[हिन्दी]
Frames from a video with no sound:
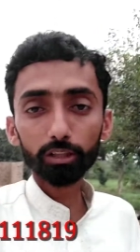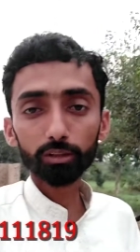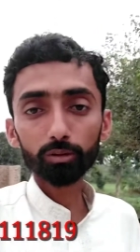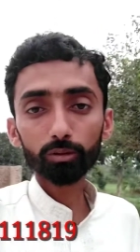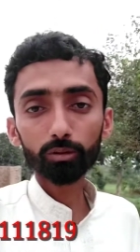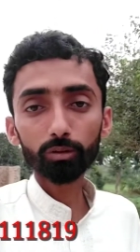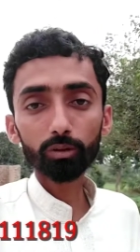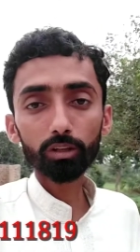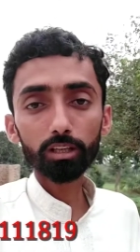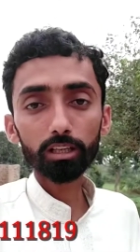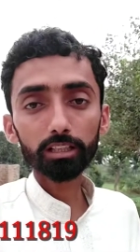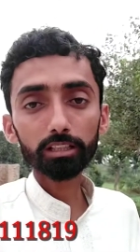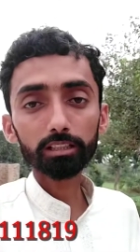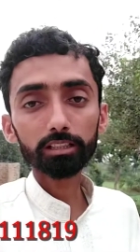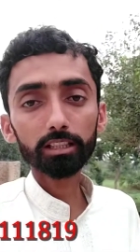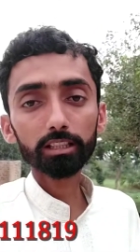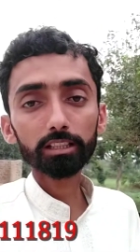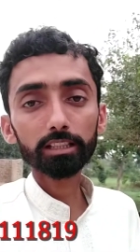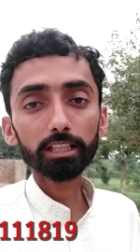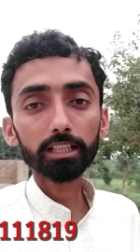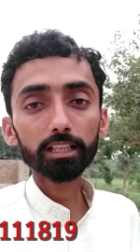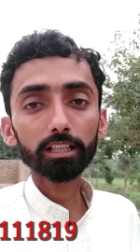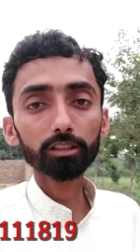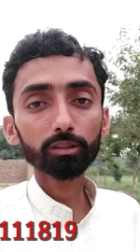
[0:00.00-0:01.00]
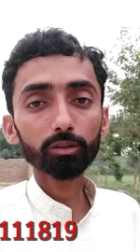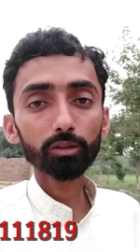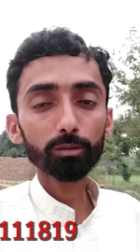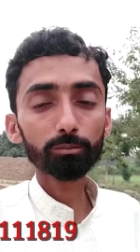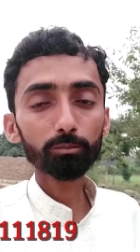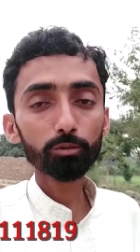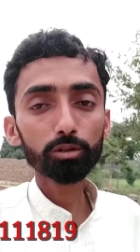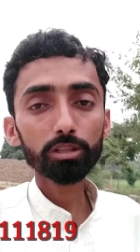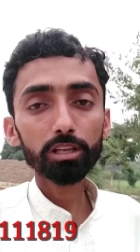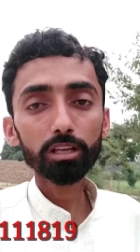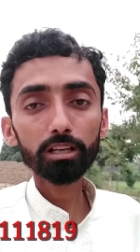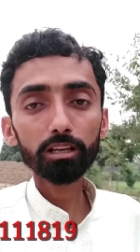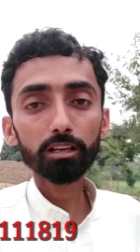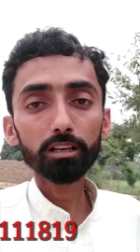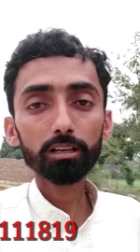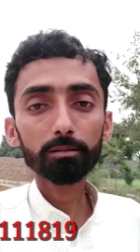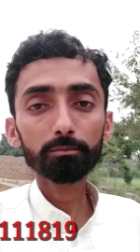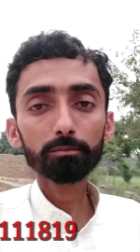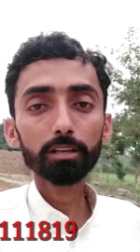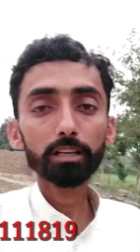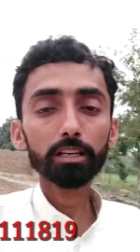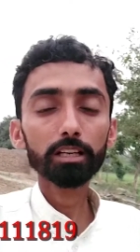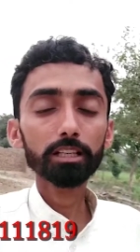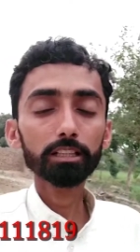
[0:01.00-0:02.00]
तो इधर देखा तो अबू जान
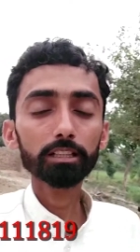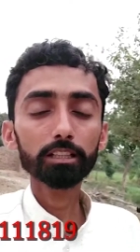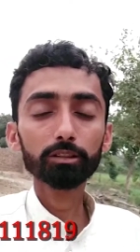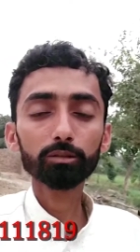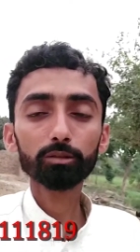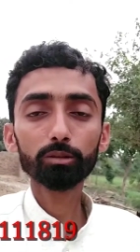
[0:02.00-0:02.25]
काम कर रहे थे